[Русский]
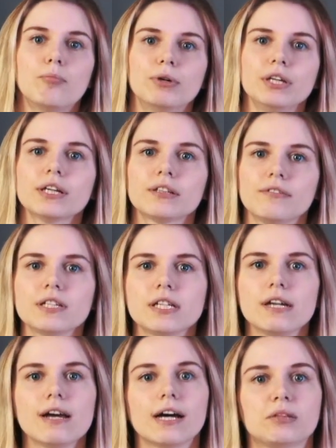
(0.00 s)
мне
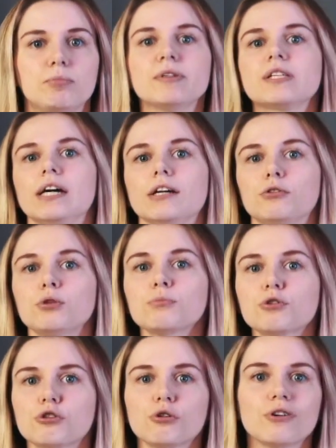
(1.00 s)
ответили отпиской о
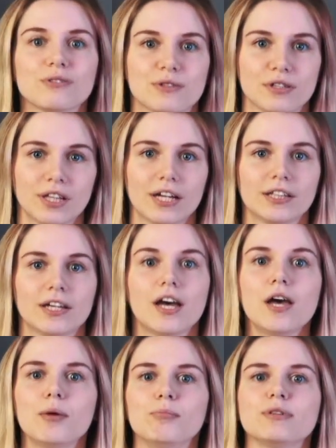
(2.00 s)
том, что, цитата,
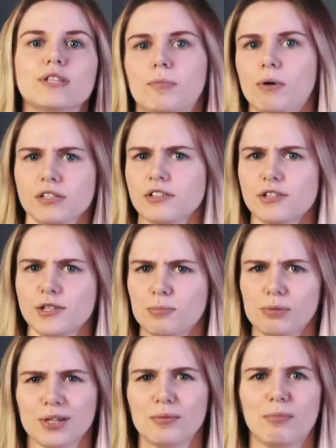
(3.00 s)
«безопасность и
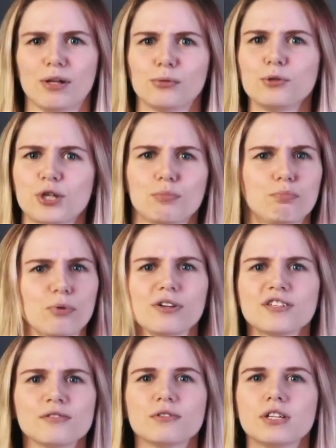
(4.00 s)
благополучие
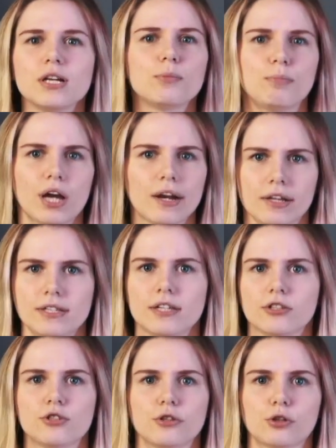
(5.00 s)
пользователей –
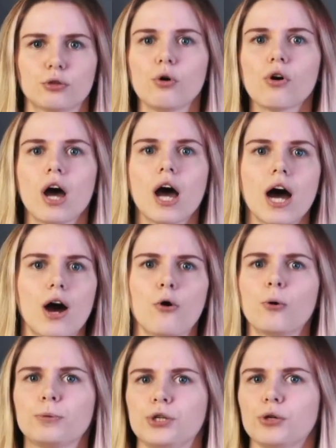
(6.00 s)
приоритет TikTok, а
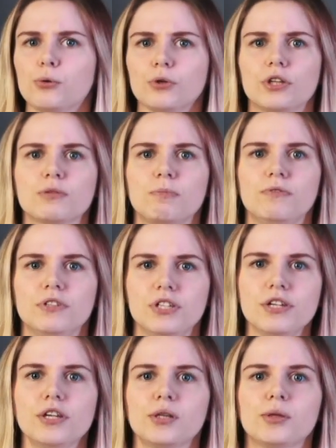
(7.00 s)
общий кодекс
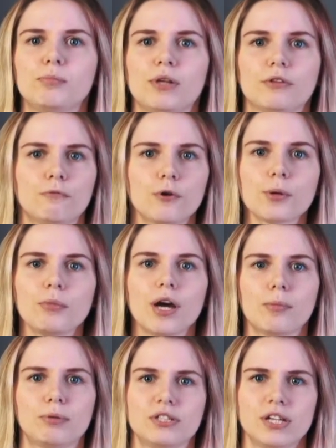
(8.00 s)
поведения на платформе
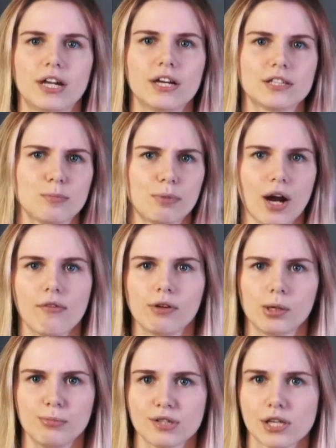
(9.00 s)
определяется
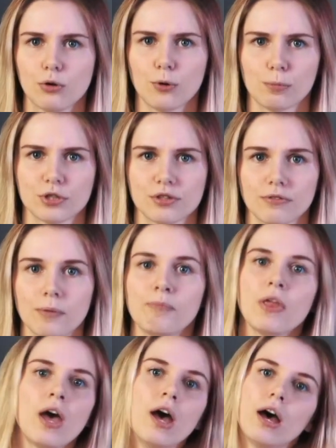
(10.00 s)
правилами сообщества».
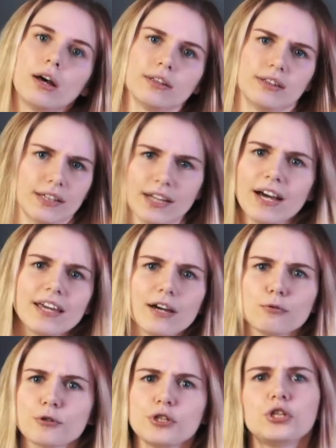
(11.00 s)
Да-да,
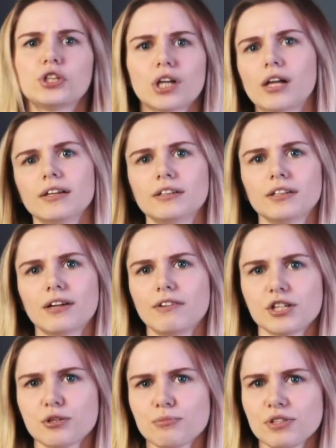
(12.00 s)
я уже читала это на
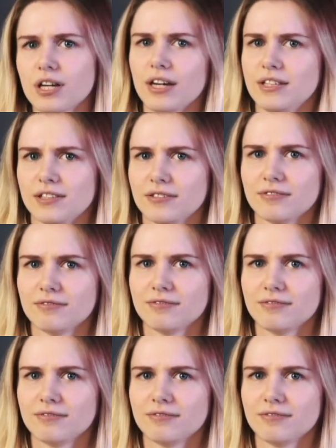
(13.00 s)
вашем сайте.